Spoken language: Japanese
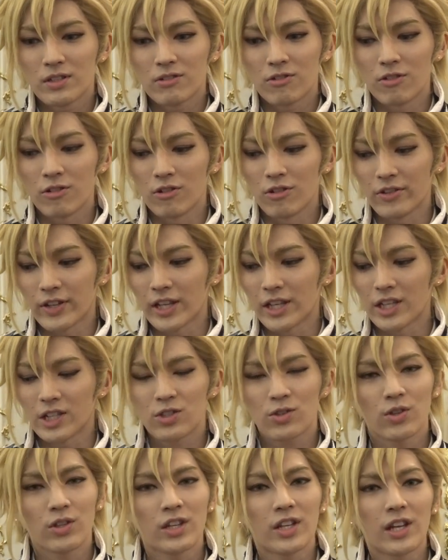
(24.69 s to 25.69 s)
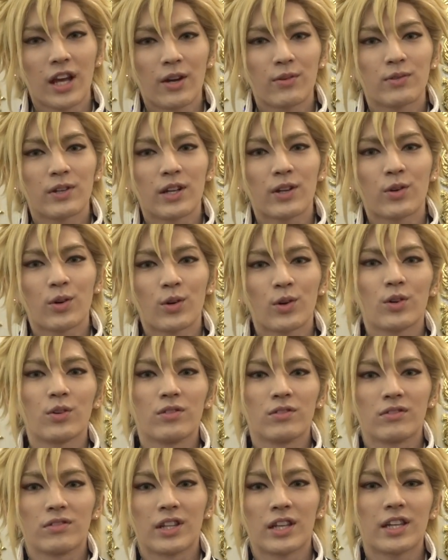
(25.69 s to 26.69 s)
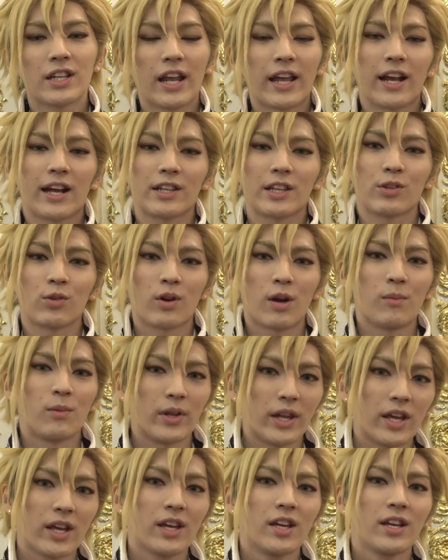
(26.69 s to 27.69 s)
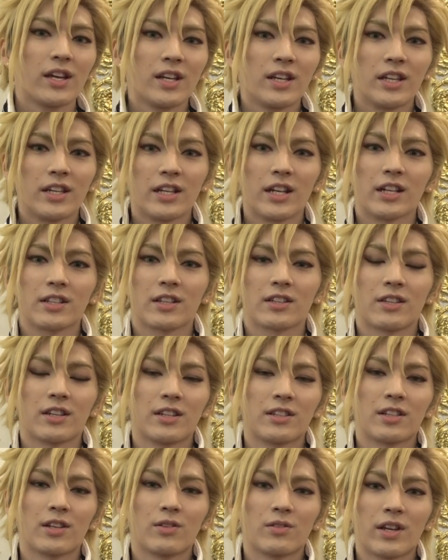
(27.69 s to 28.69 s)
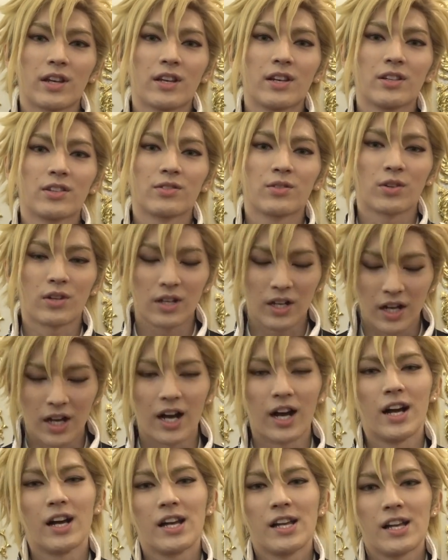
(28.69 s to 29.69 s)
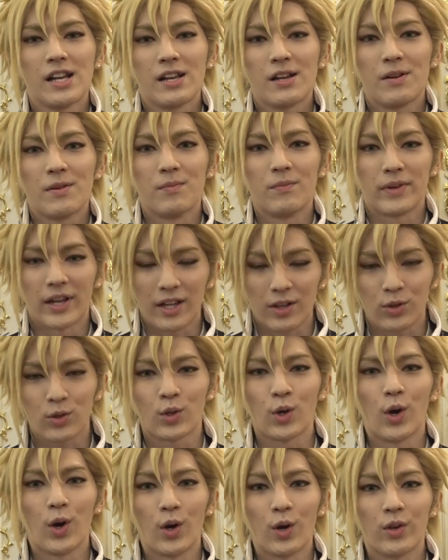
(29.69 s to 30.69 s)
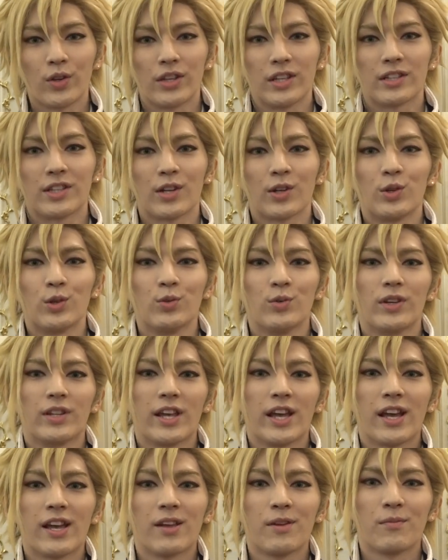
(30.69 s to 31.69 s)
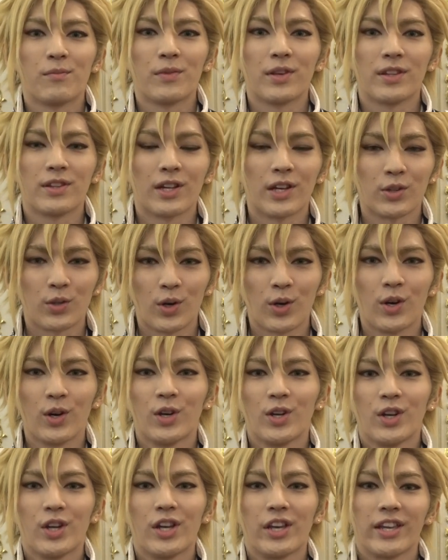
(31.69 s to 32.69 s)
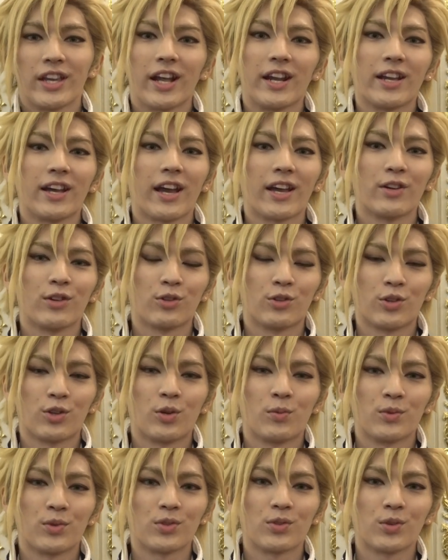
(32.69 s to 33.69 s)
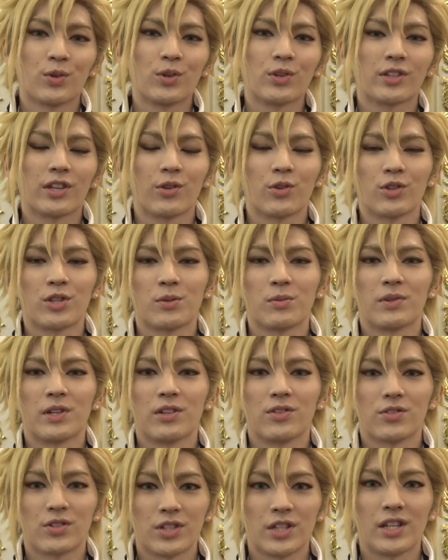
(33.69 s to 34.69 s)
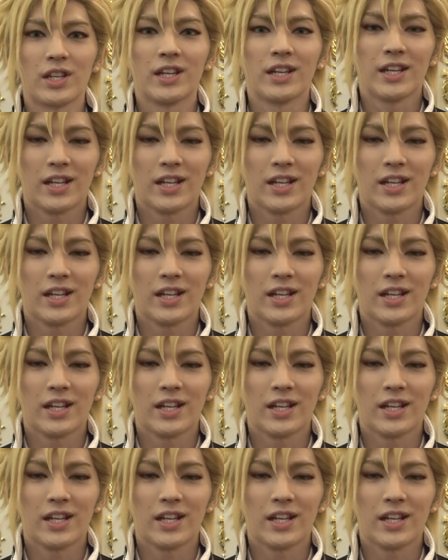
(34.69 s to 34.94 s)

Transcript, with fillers: こう、ね、一緒にアフレコできない方とかもねいらっしゃったりしたので、それがやっと板の上でみんなとやり合えるっていうのもすごい楽しみですし、